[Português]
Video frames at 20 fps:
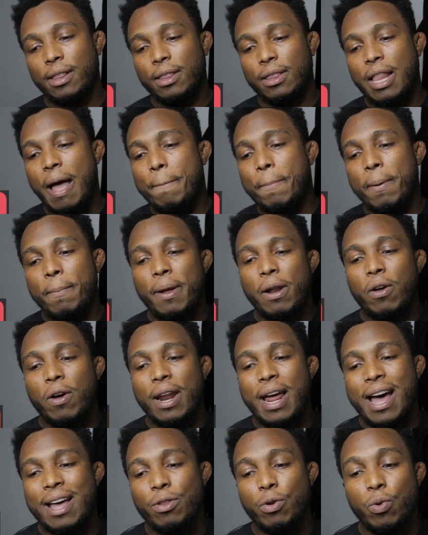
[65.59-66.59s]
Dá para
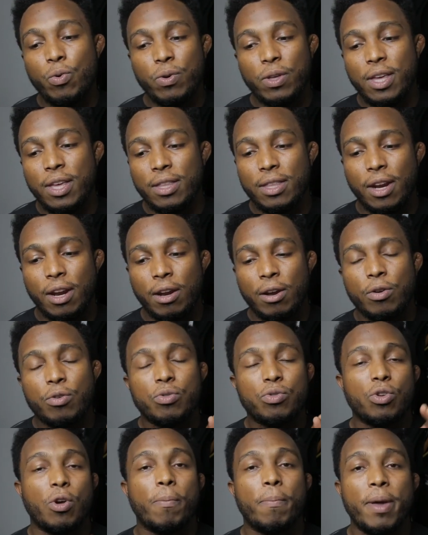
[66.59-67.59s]
melhorar no gi treinando
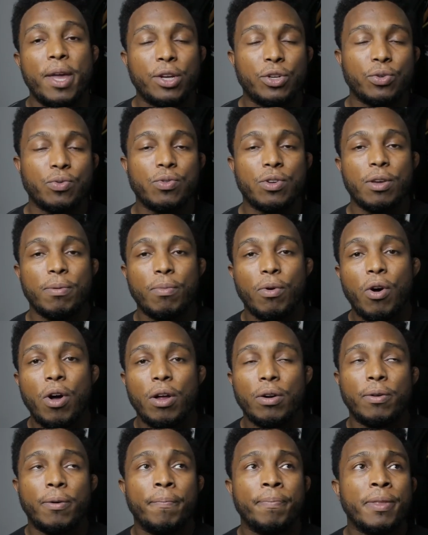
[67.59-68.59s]
somente com
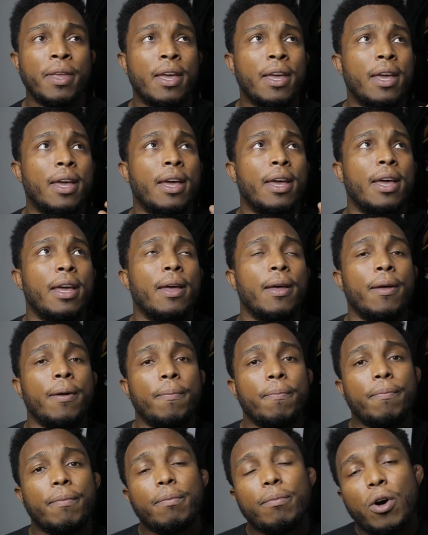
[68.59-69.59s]
kimono?
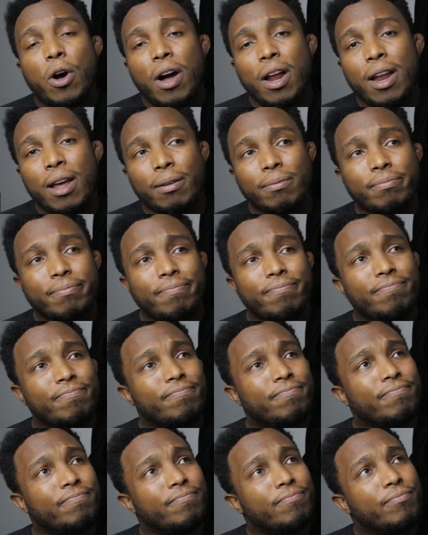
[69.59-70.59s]
Olha,
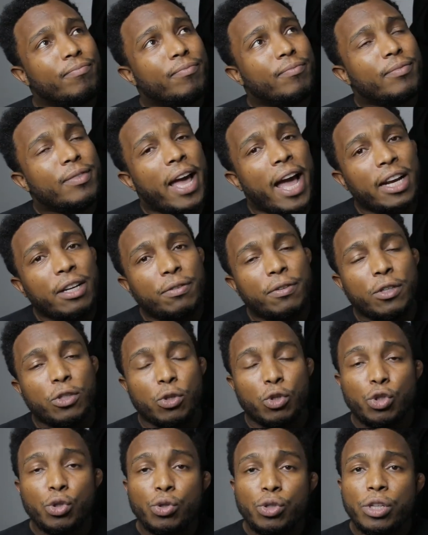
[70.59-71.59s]
é
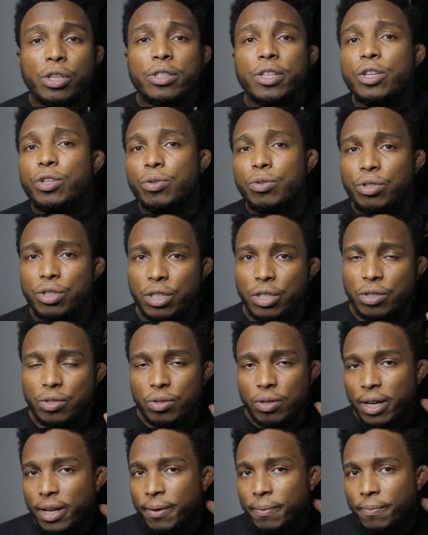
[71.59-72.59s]
difícil. Jiu-jitsu é
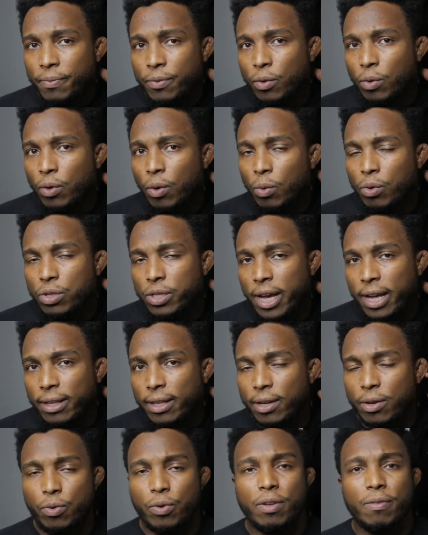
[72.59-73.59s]
jiu-jitsu, né? O
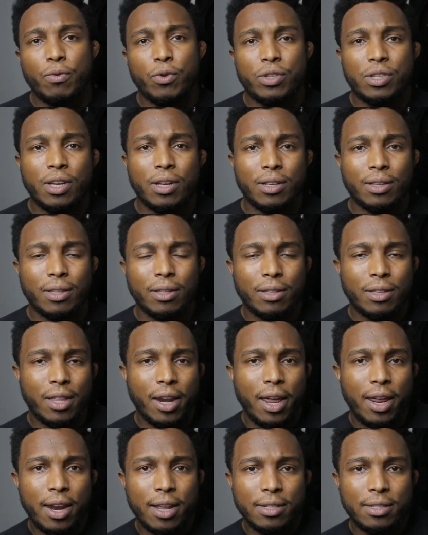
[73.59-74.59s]
certo é que o que você
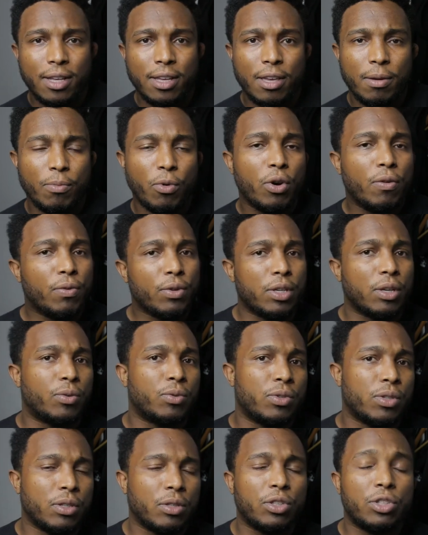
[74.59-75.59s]
treina sem kimono, você
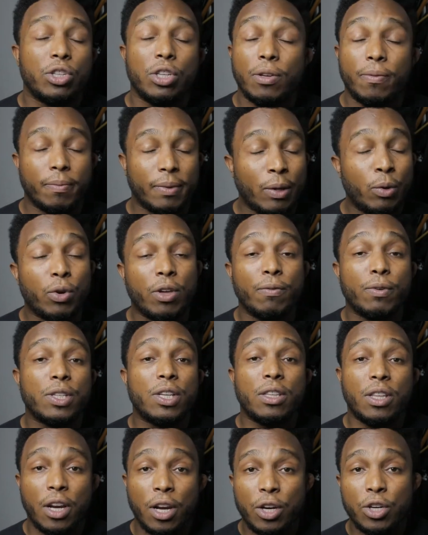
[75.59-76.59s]
conseguir, o que
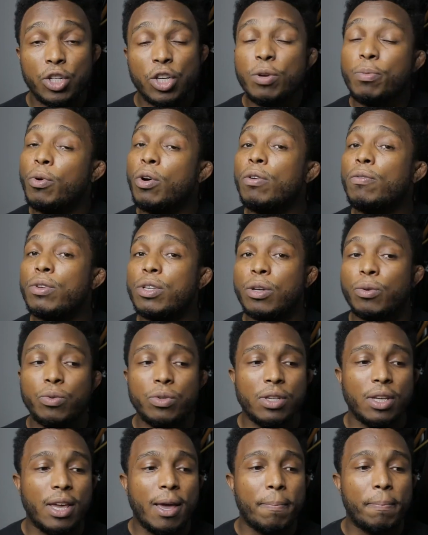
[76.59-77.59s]
você treina de kimono, você
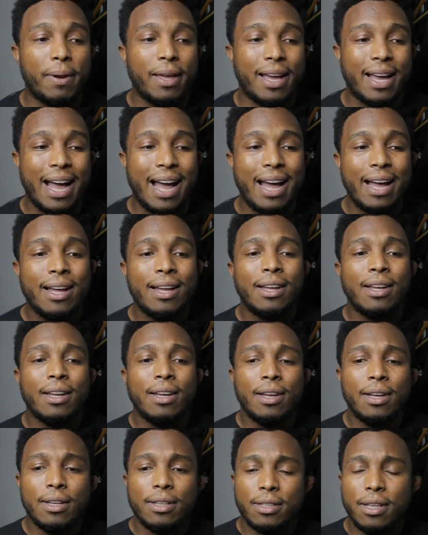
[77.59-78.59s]
conseguir aplicar
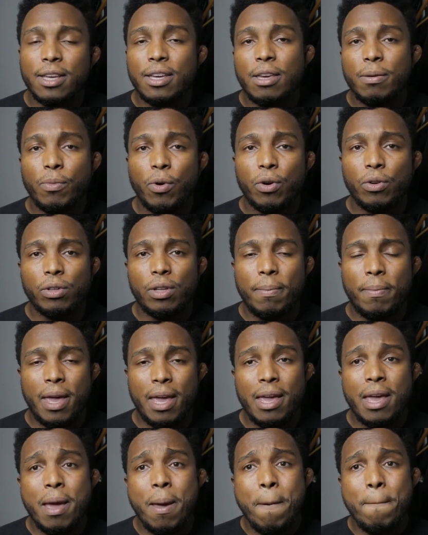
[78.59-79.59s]
sem kimono
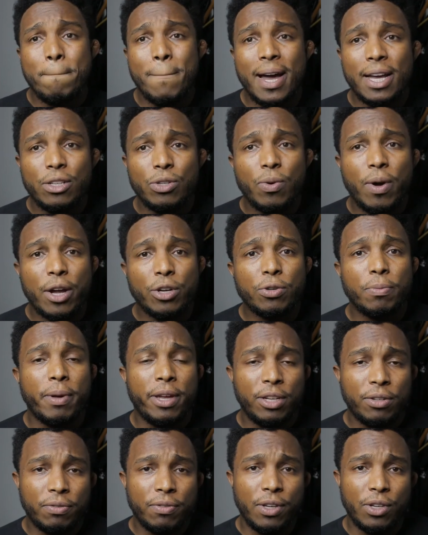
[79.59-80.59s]
também. Mas eu acho
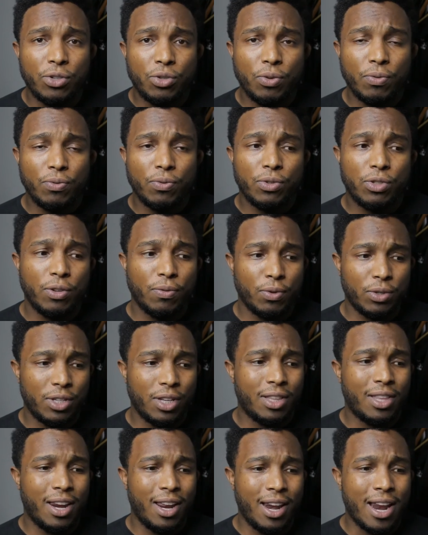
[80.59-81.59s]
bem difícil se
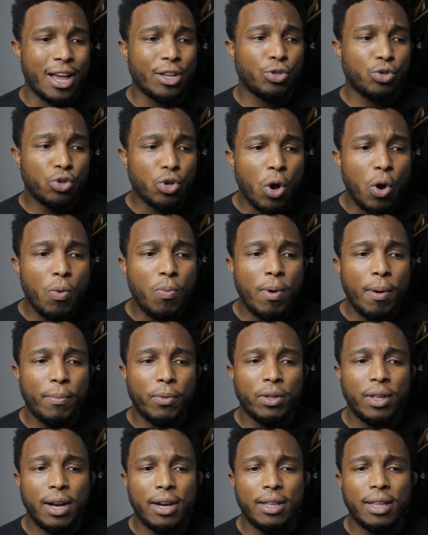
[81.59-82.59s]
você treinar só uma
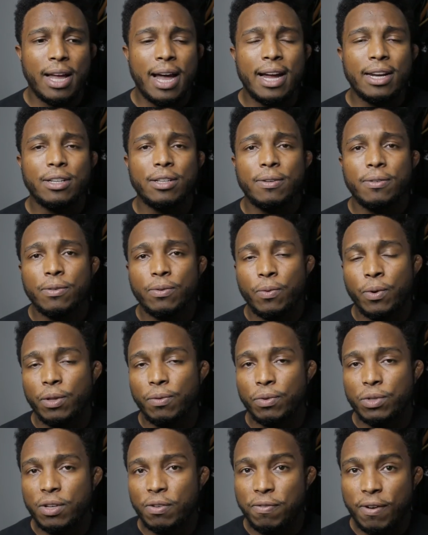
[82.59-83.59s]
modalidade,
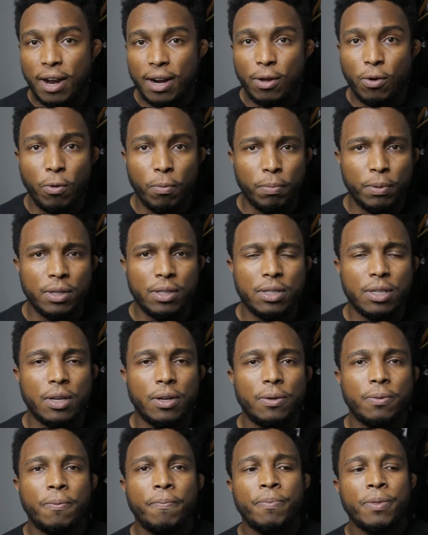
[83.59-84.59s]
quando você fala em
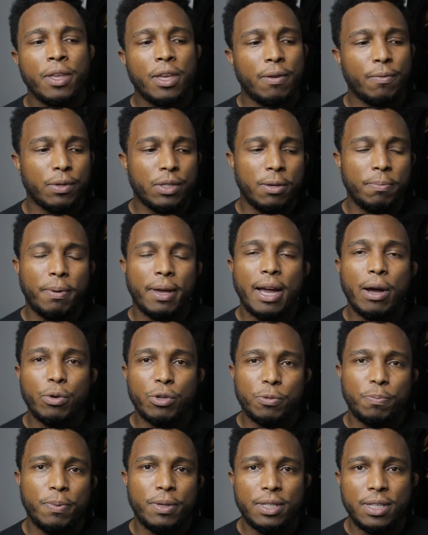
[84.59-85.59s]
competição e você pegar um
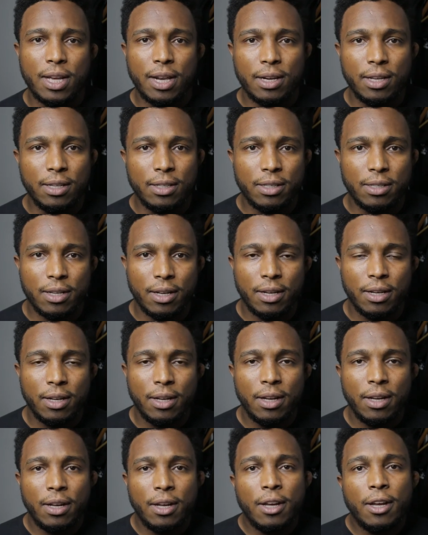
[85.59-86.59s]
especialista
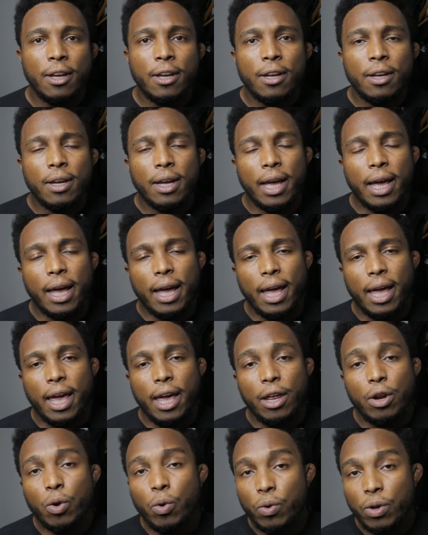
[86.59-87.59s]
é,
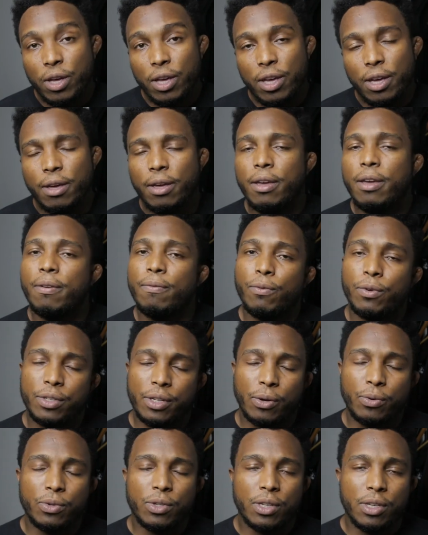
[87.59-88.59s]
em Nogi
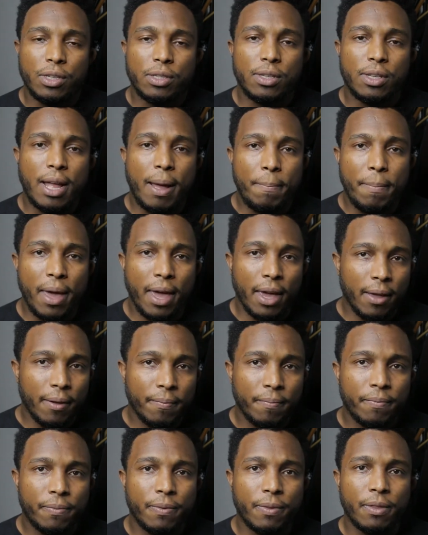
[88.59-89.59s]
você conseguir se dar bem.
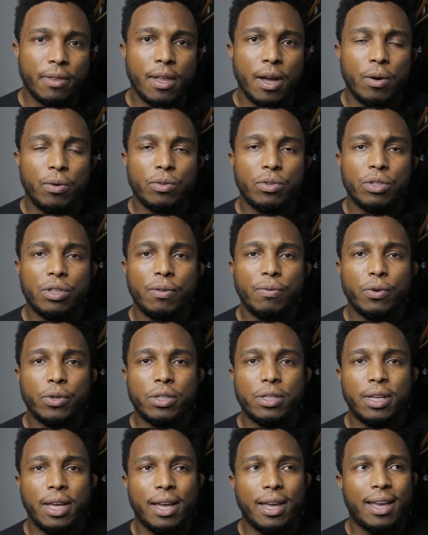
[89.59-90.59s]
Então, se
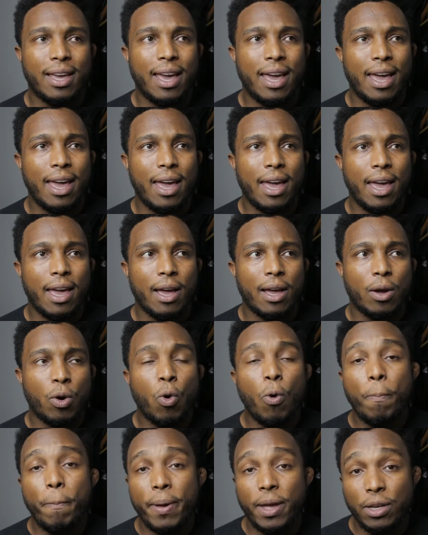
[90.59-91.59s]
você quer
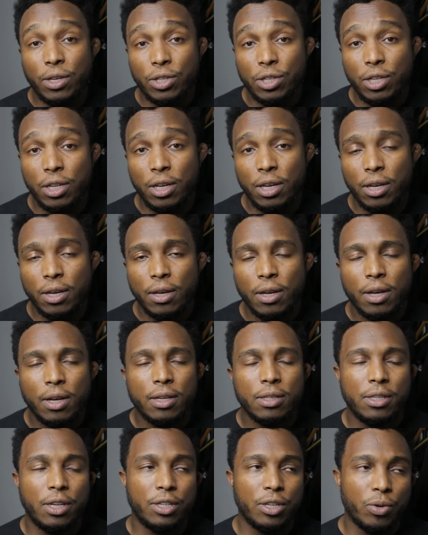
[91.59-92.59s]
competir,
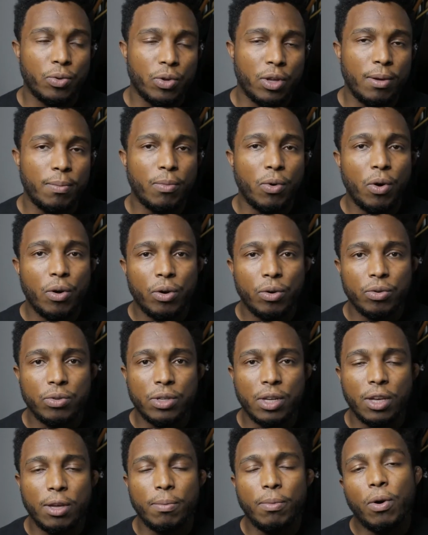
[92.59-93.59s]
seja no kimono ou no
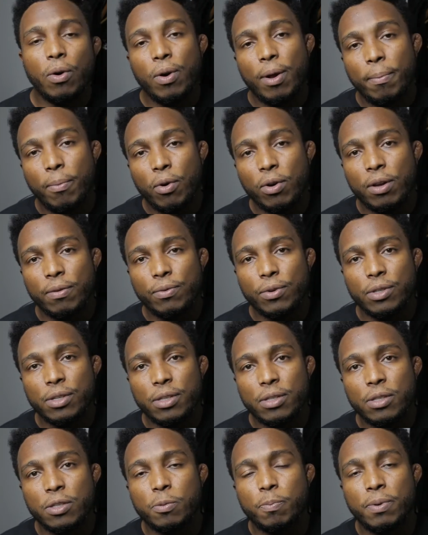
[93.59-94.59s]
sem kimono, é bom que você
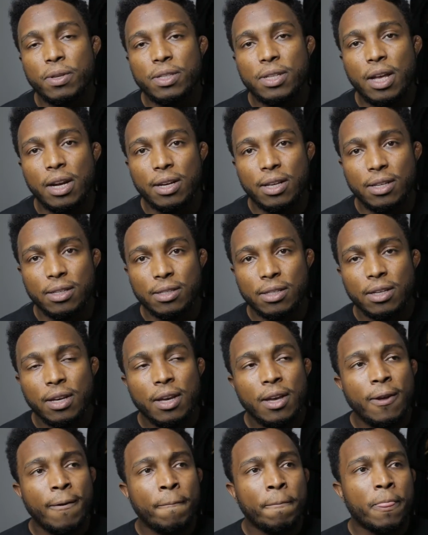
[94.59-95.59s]
se especialize.
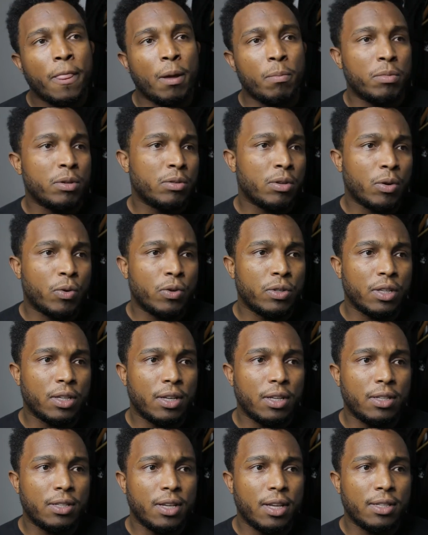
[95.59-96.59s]
É a mesma coisa
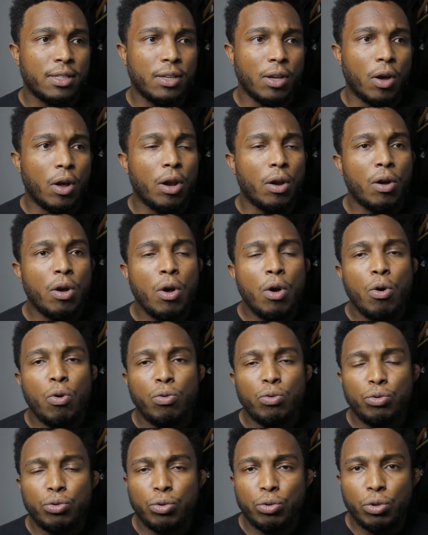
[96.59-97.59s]
que dizer assim, olha,
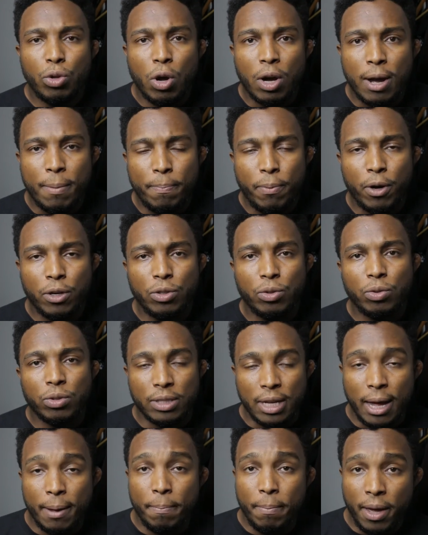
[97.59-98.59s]
um judoca pode
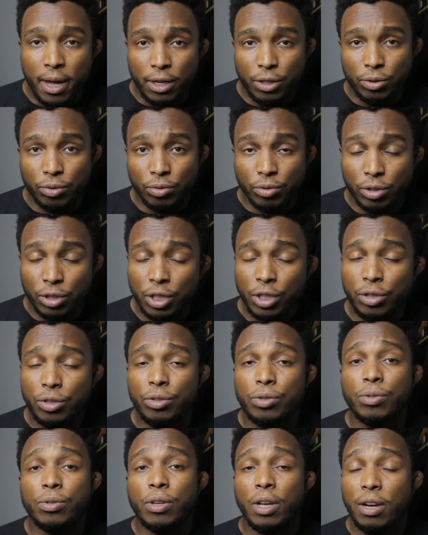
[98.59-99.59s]
lutar bem
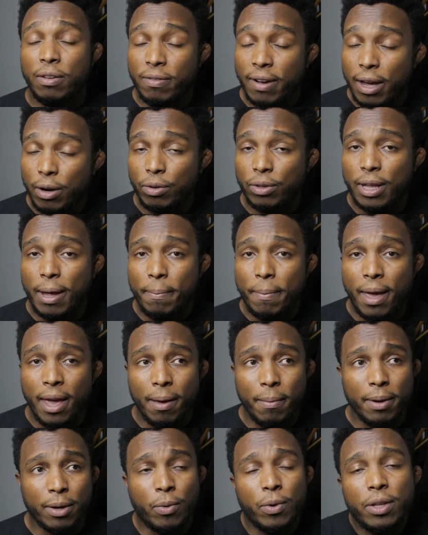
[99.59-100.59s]
jiu-jitsu, ele vai lutar
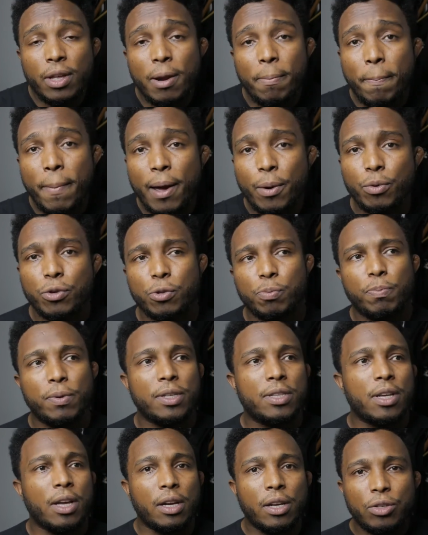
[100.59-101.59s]
bem, mas quando ele pega um
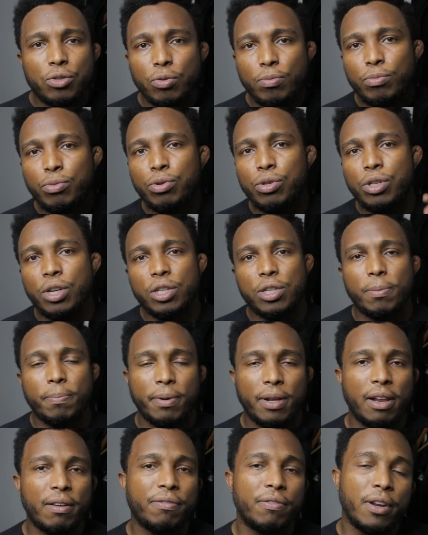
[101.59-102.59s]
especialista, um bochecha
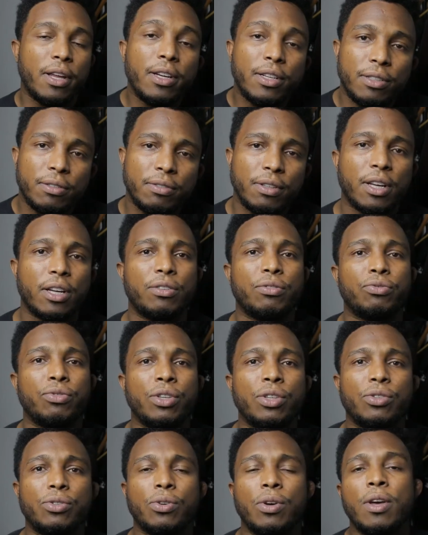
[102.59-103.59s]
pela frente, fica
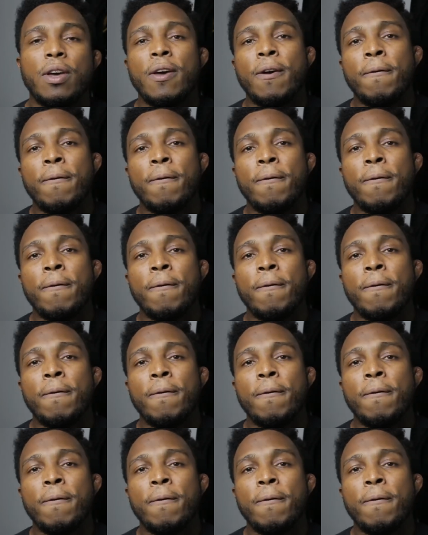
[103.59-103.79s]
difícil.